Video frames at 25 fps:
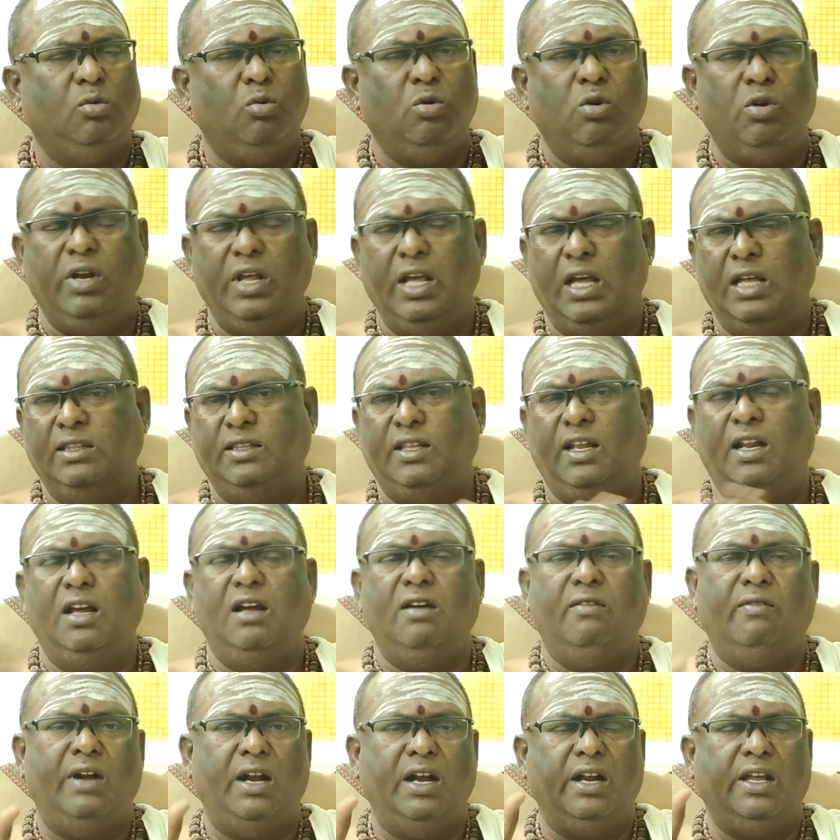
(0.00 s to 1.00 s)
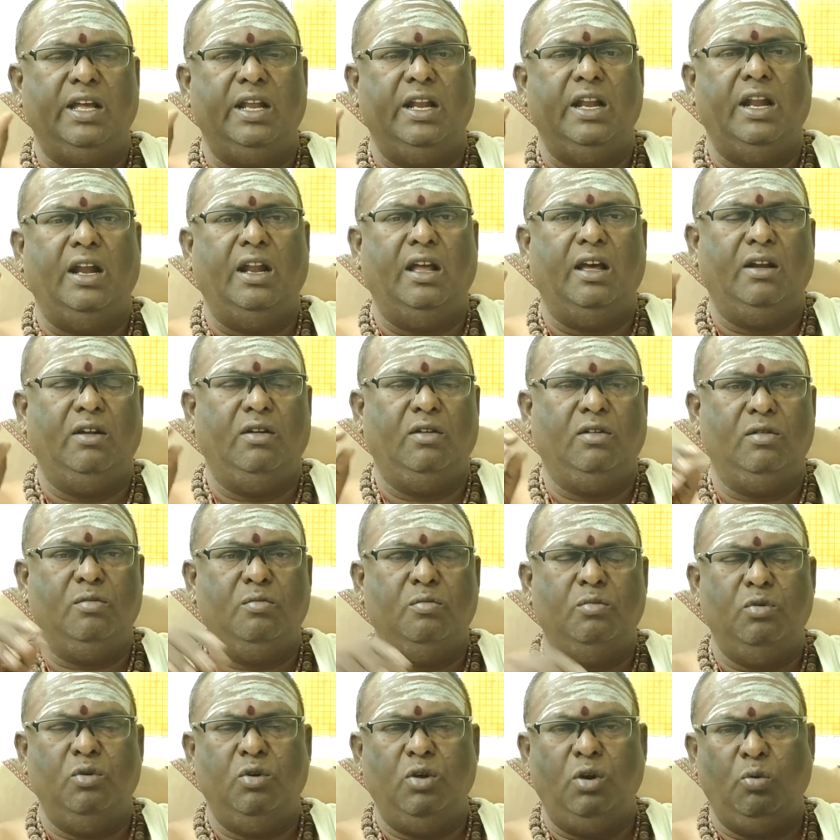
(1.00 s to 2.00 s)
உங்களுடைய அந்தரங்க வாழ்க்கை
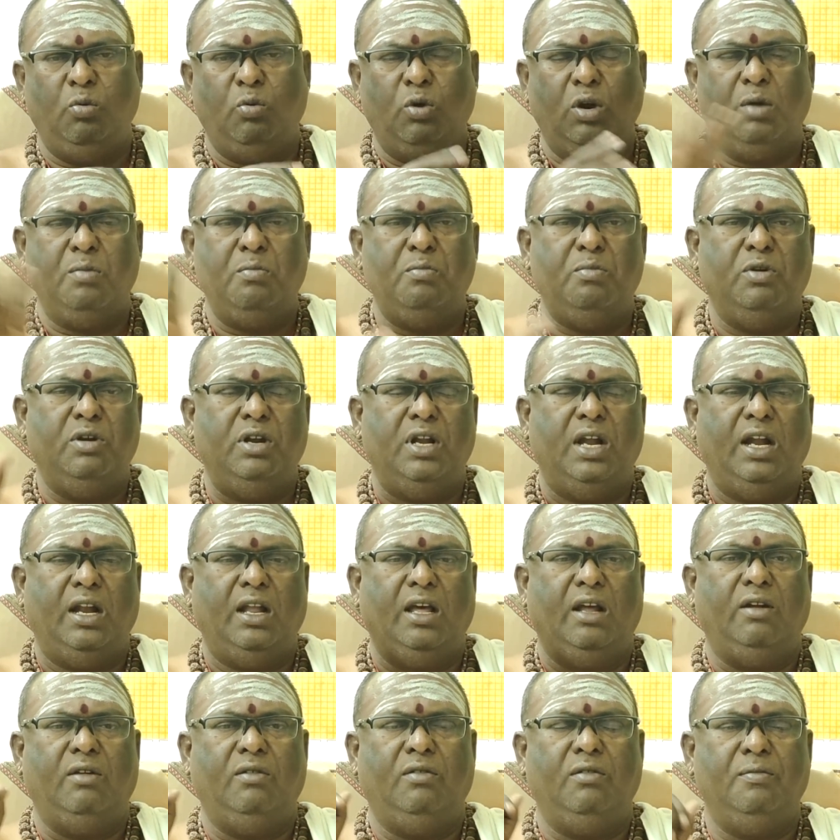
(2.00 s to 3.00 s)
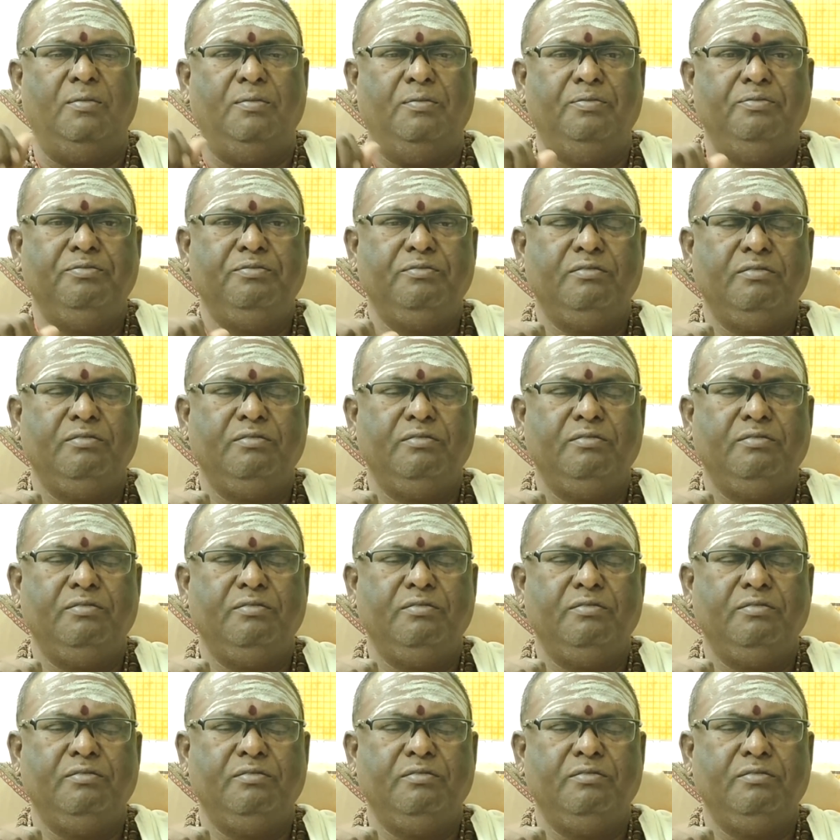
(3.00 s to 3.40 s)
நல்லாயிருக்கும் உங்கள் உடம்பு நல்லாயிருக்கும்